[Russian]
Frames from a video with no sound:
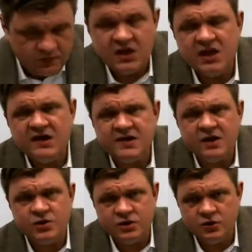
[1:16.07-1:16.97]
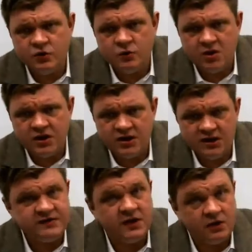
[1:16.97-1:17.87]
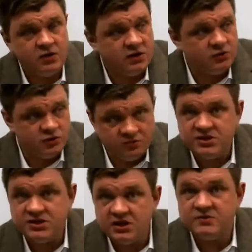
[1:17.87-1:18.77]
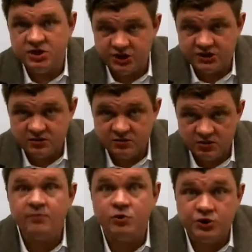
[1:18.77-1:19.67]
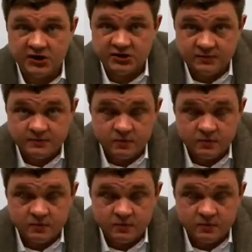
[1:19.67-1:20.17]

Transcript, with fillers: Я сторонник другого плана. Я сторонник того, что мы делаем сейчас, как получается.